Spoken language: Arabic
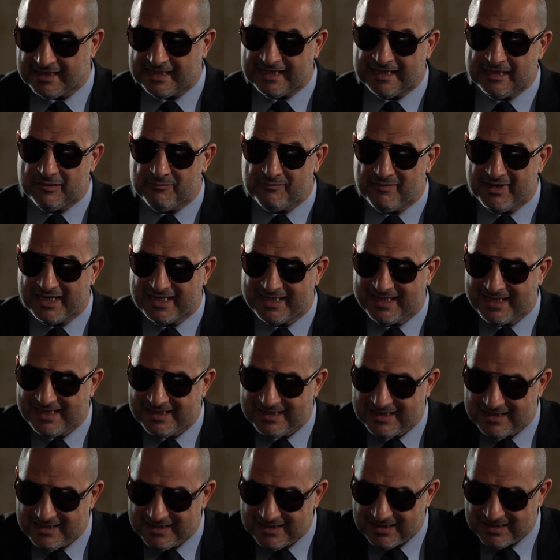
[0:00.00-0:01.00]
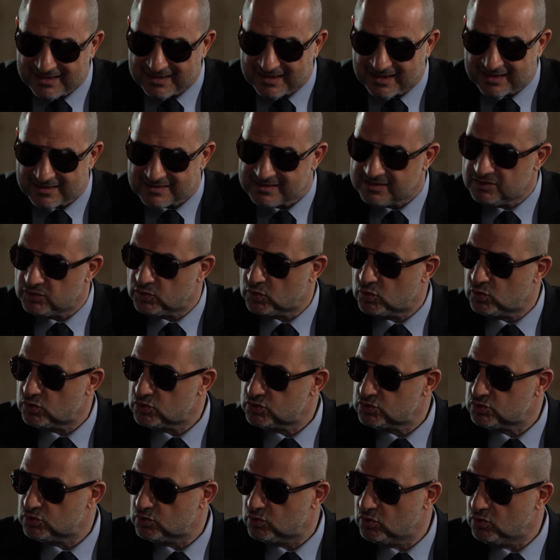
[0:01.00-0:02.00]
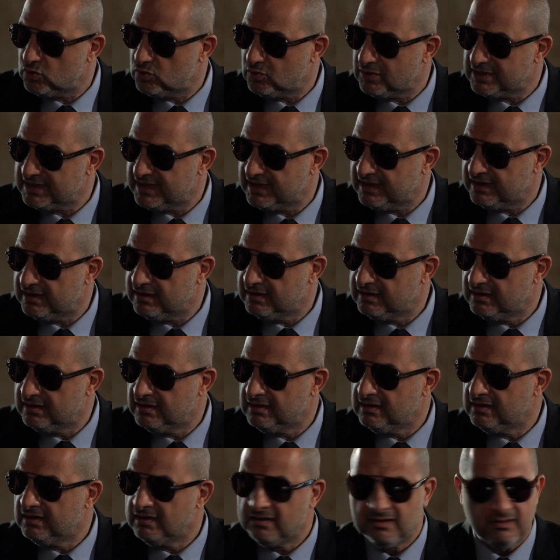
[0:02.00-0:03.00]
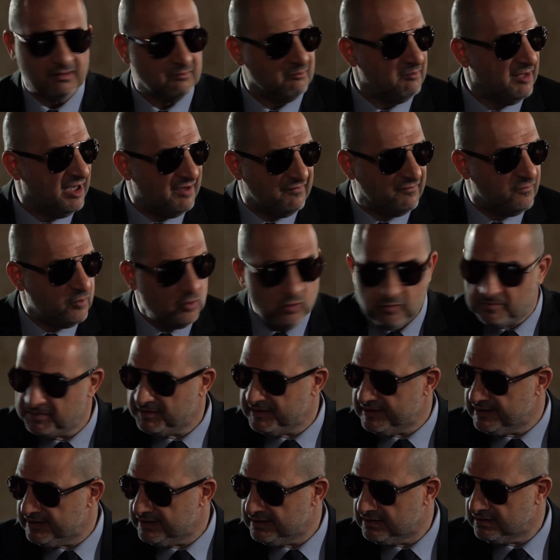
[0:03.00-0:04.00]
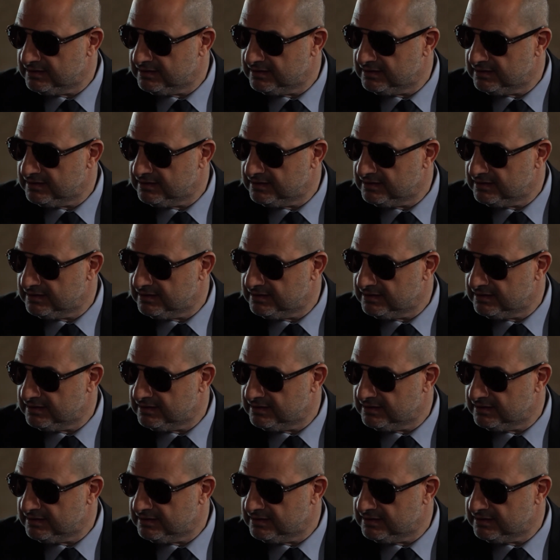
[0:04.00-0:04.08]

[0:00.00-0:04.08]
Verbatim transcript: المكان اللي احنا عايزين نخشه جوه ده مقفول بايه؟